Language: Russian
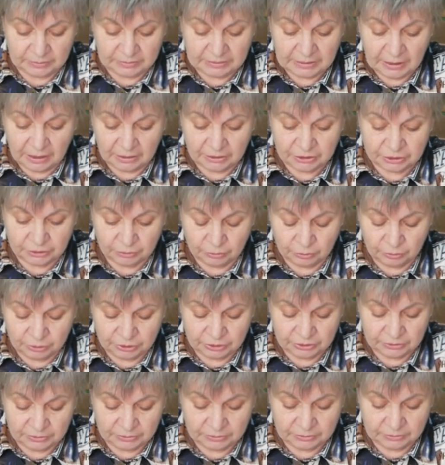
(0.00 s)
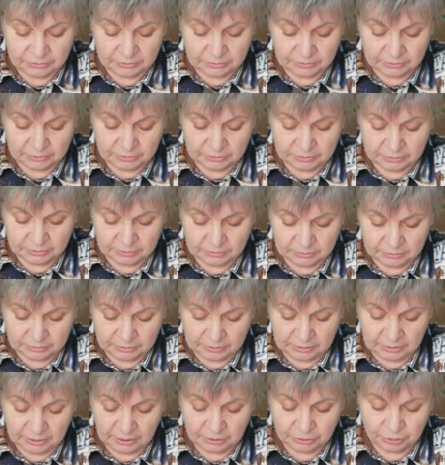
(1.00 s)
также очень э,
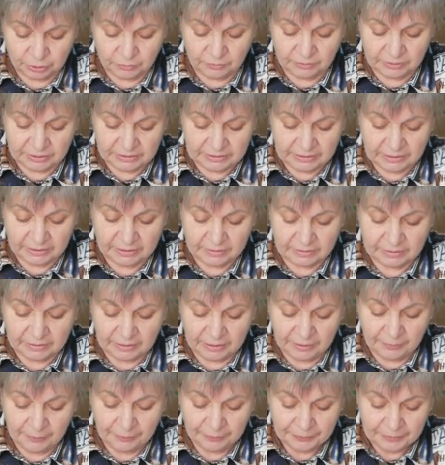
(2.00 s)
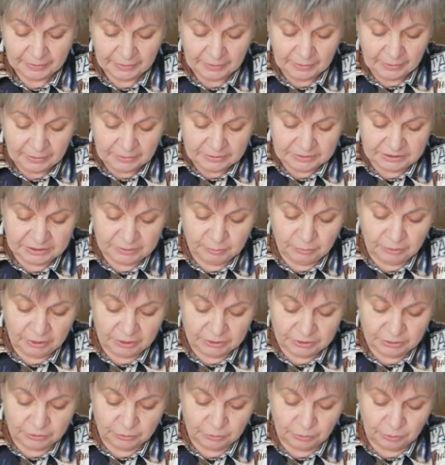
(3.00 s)
хорошо влияет на
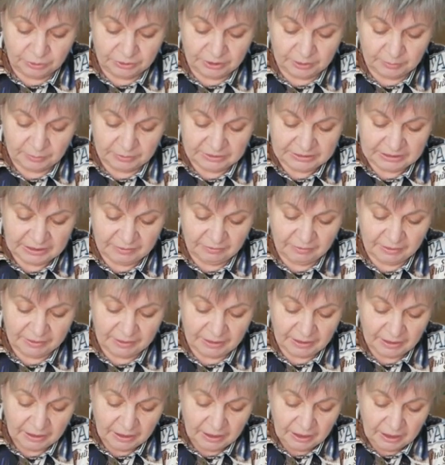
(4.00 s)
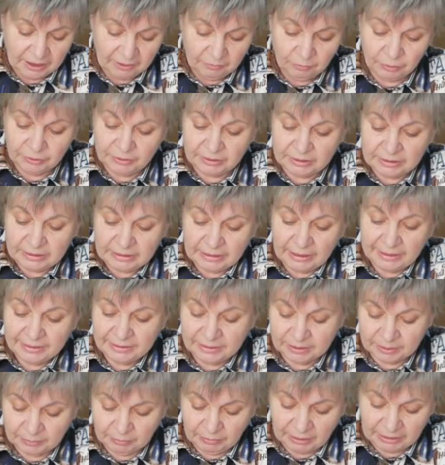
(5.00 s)
стимуляцию корнеобразования. Вот на
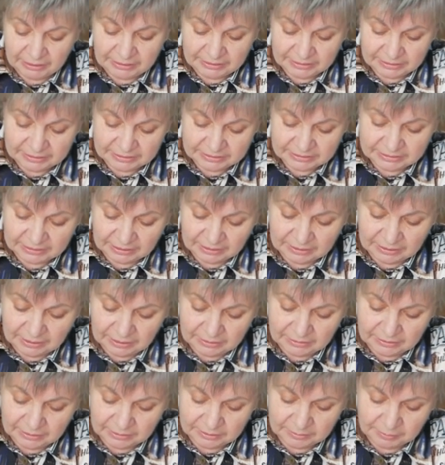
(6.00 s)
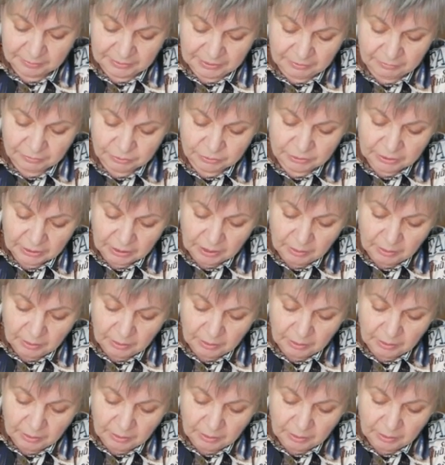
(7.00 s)
этот маленький стакан надо прям вот